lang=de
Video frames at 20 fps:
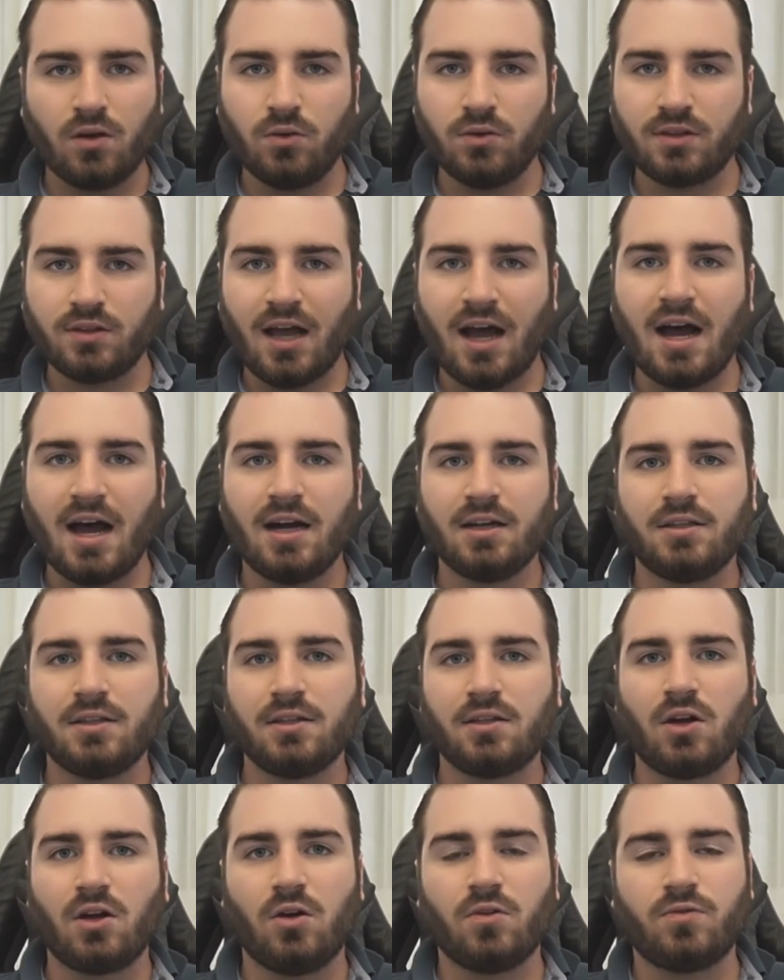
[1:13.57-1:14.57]
Und da
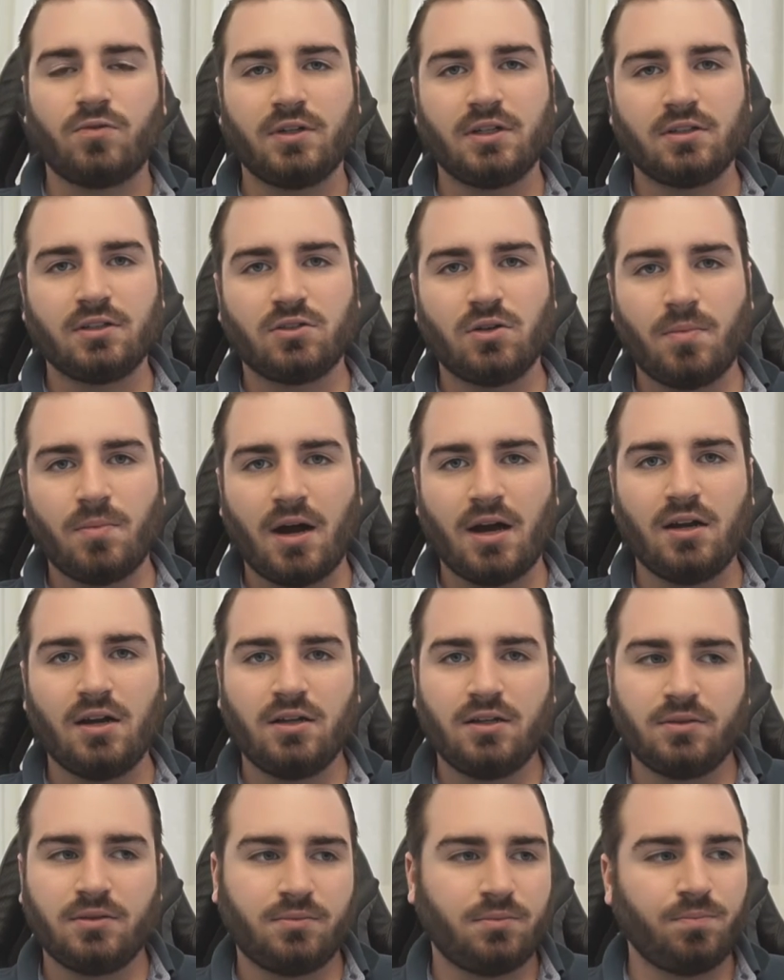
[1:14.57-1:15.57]
achtet drauf, wenn es
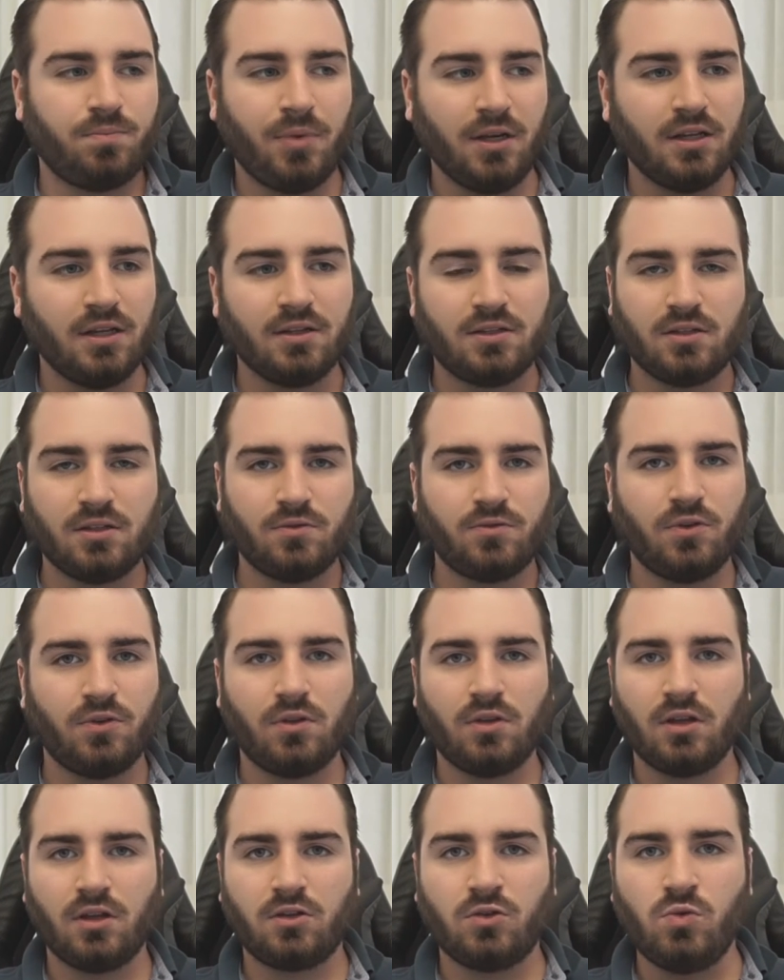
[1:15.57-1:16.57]
normale Bilder sind
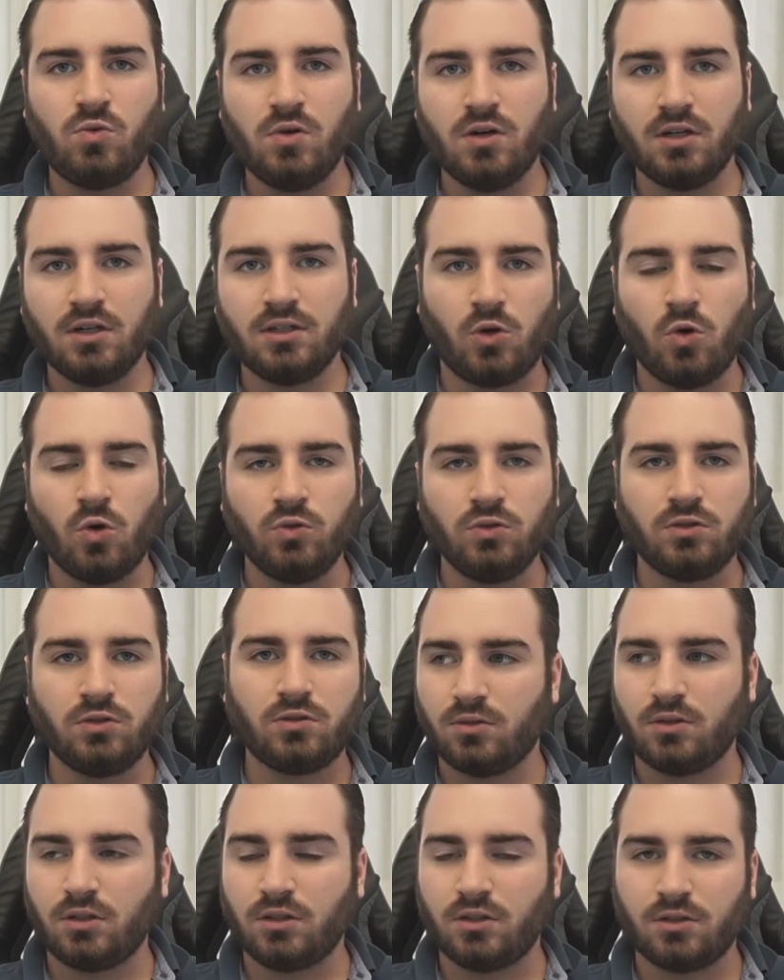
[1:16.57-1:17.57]
von Natur,
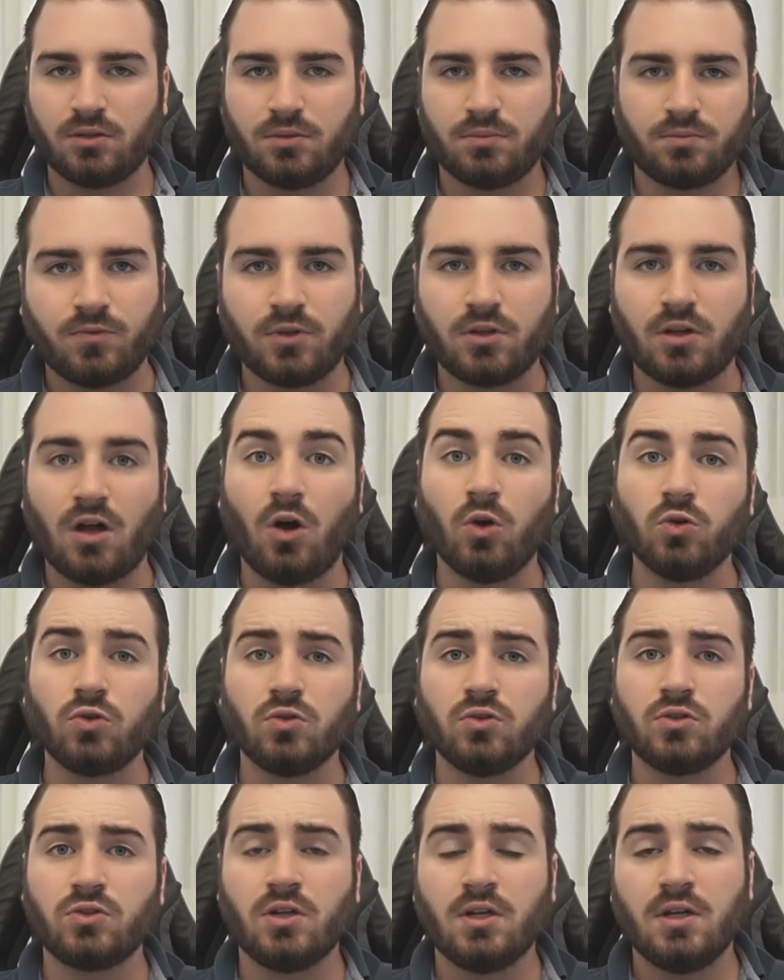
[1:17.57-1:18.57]
Kunst oder von
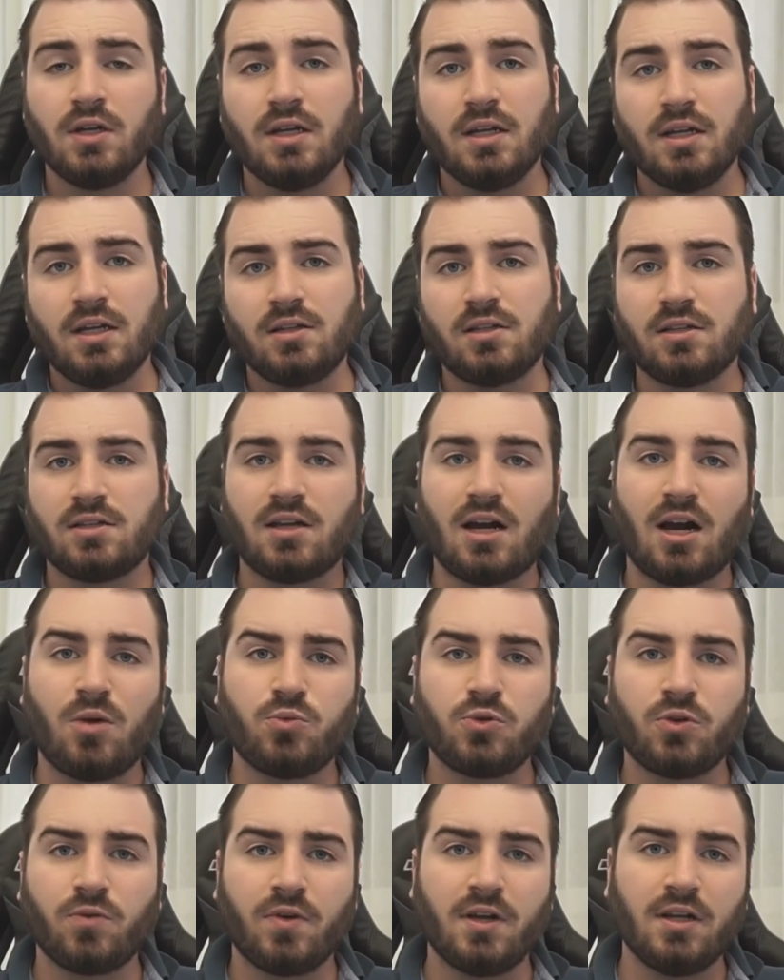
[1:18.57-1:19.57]
Autos, ist es
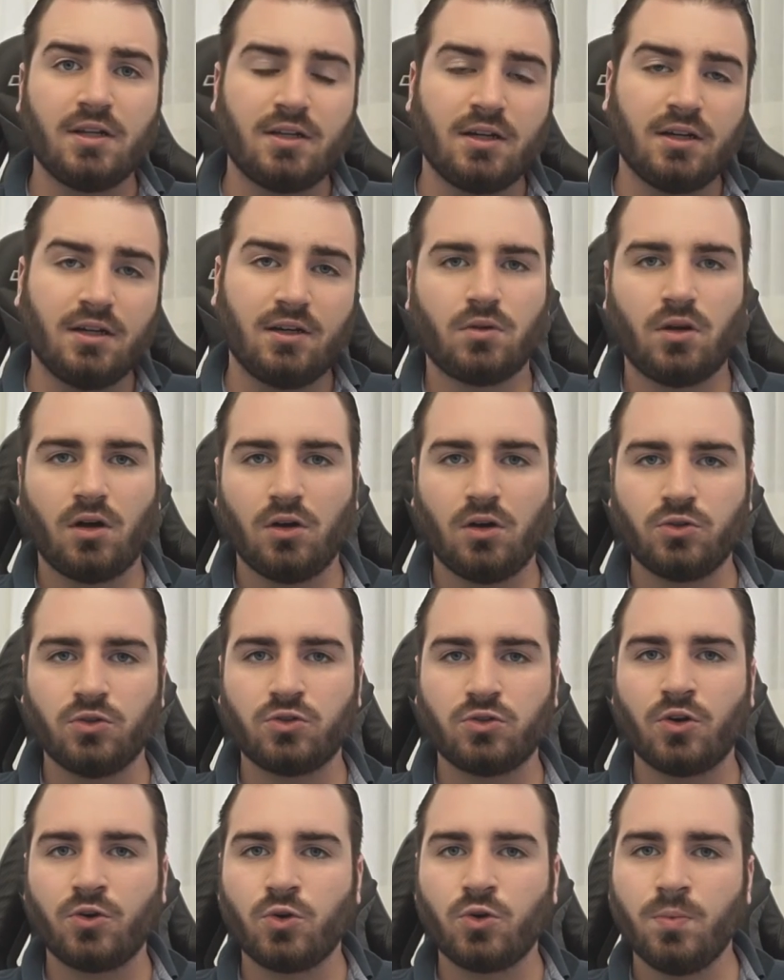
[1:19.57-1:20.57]
halb so wild, ja.
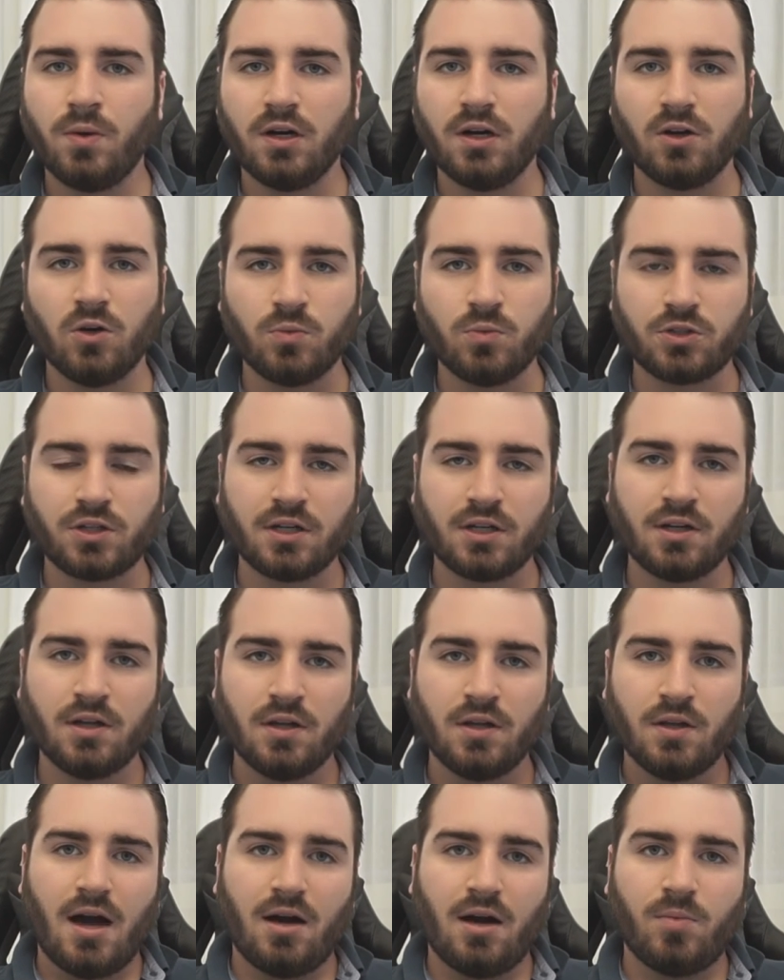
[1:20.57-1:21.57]
Autos können überall herumstehen,
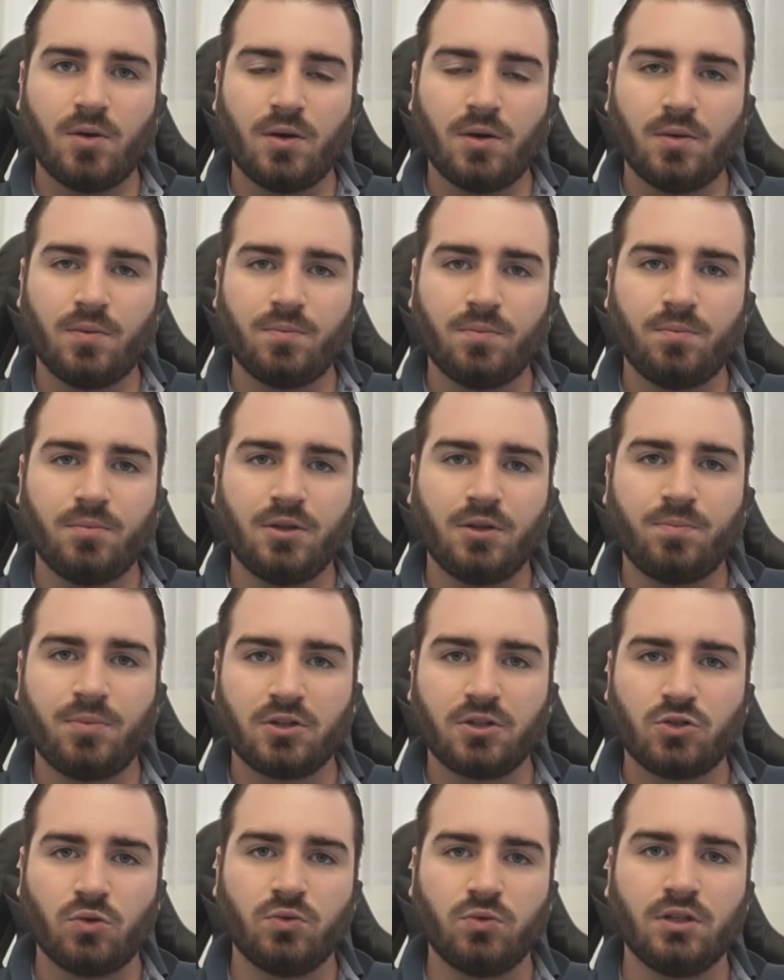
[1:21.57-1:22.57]
aber mit
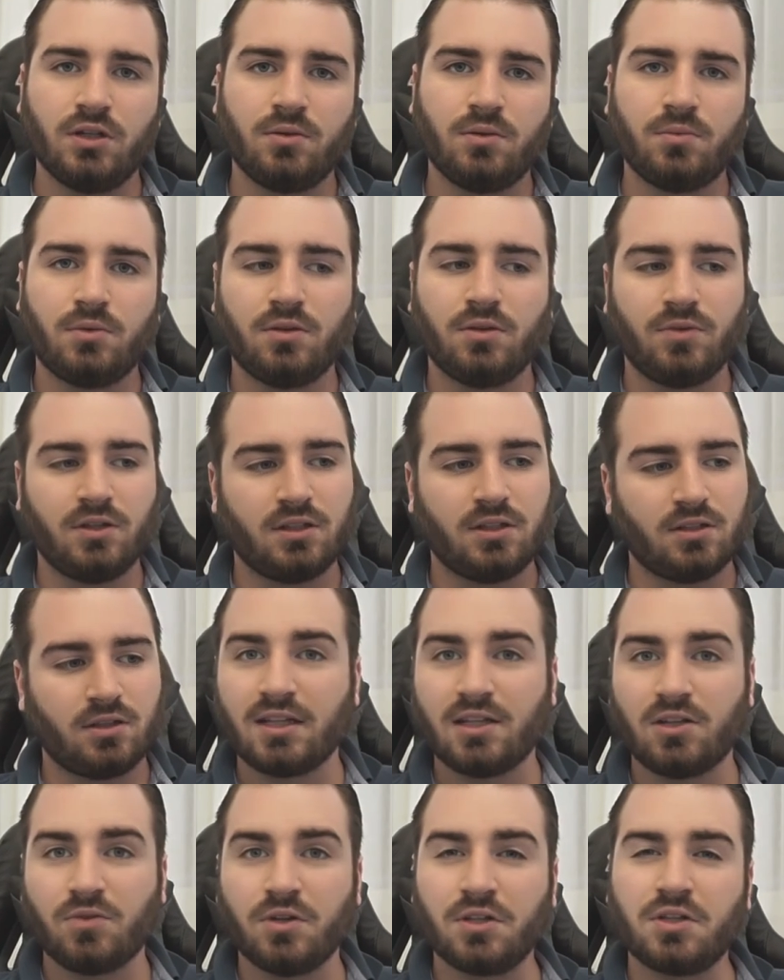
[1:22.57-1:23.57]
Personen, da wird,
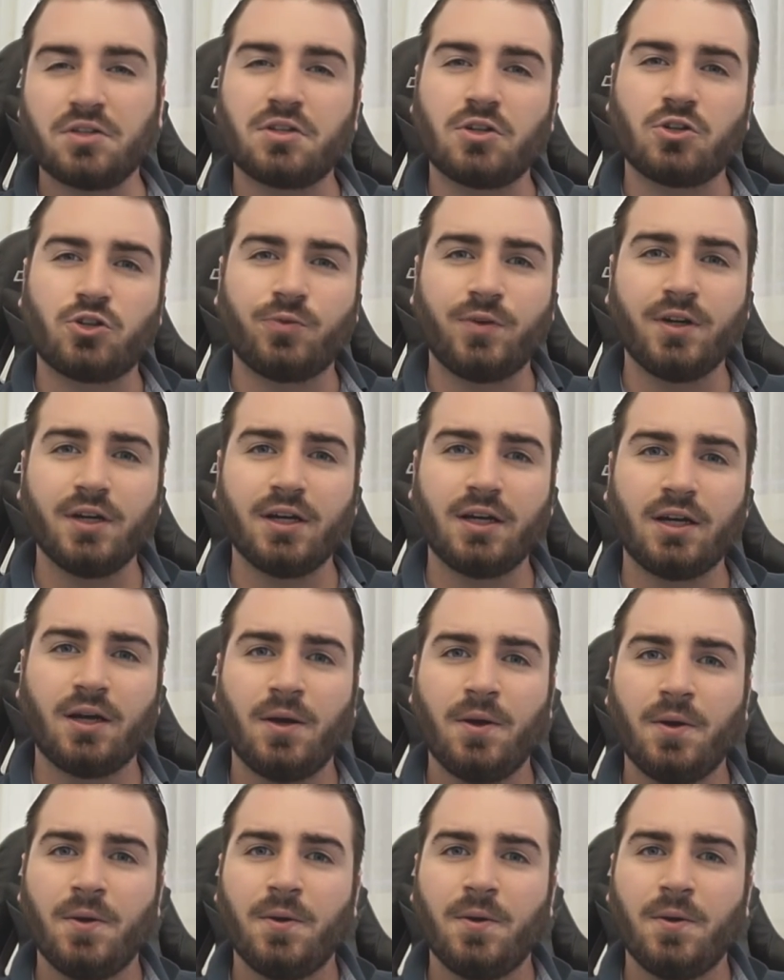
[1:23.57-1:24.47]
wird es dann schwierig.